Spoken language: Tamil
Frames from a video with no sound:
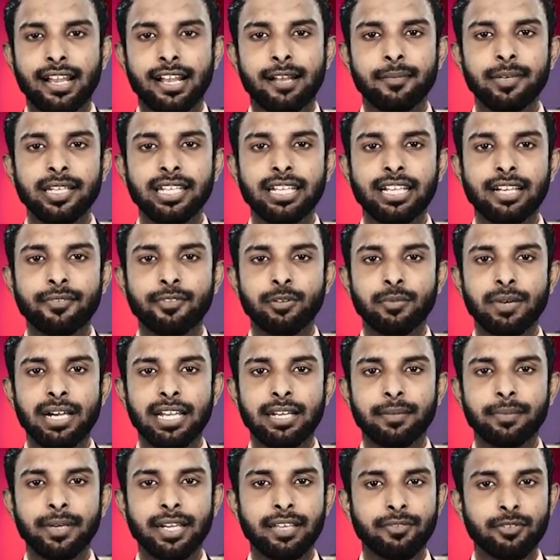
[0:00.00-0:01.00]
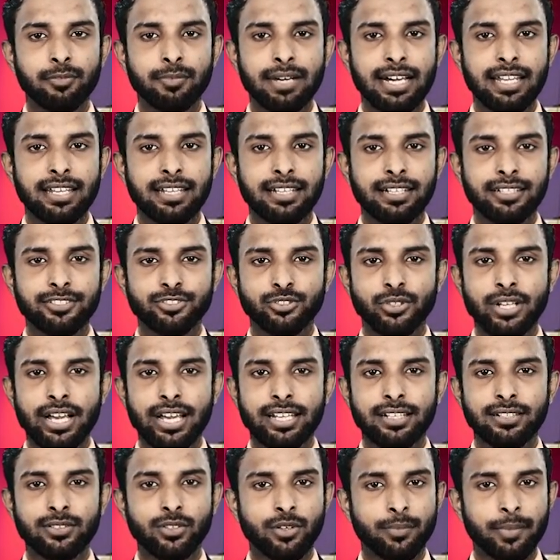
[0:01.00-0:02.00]
அமெரிக்க விமானப்படை விமானங்கள்
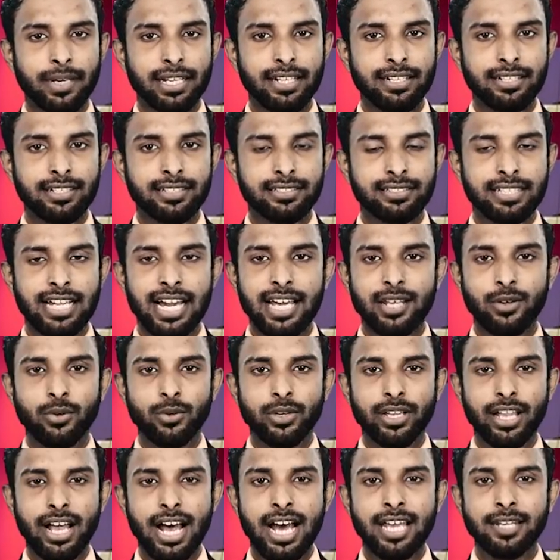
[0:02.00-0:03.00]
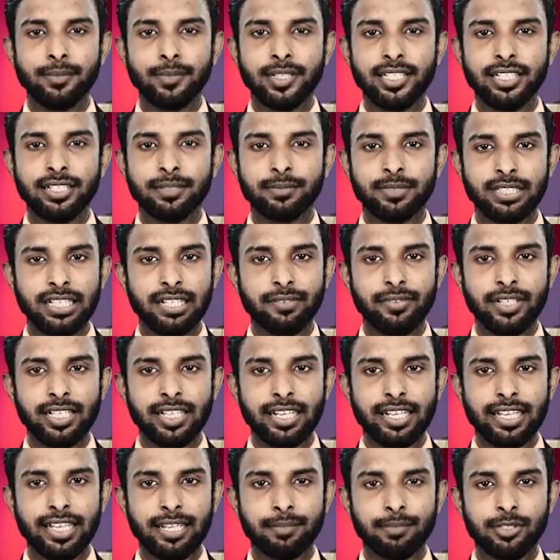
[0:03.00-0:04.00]
ஜொடானுக்குள் பறக்க யாருடைய அனுமதியும்
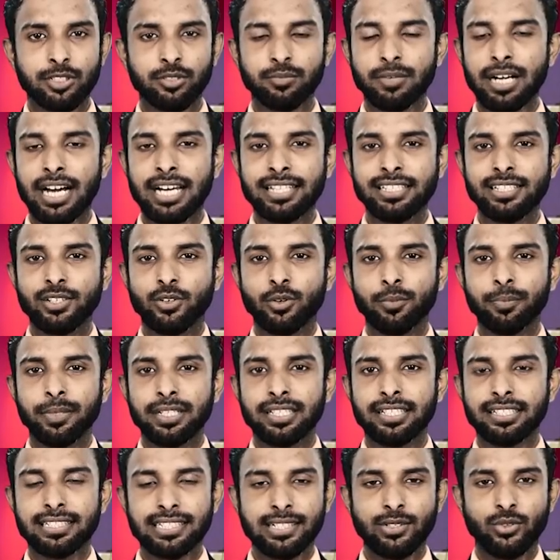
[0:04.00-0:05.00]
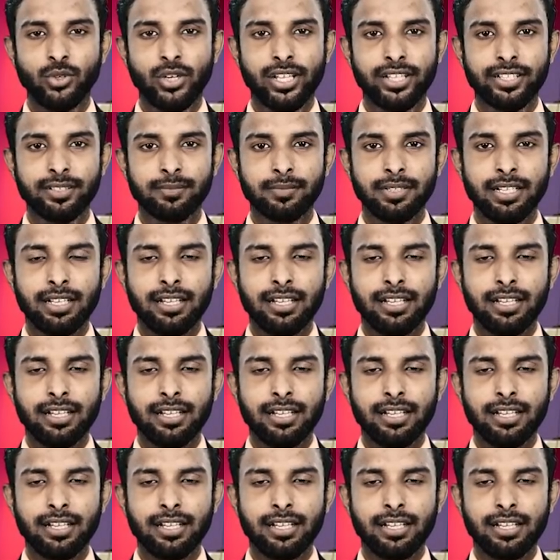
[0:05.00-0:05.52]
தேவையில்லை என்பதும் அந்த ஒப்பந்தத்தில் உள்ளது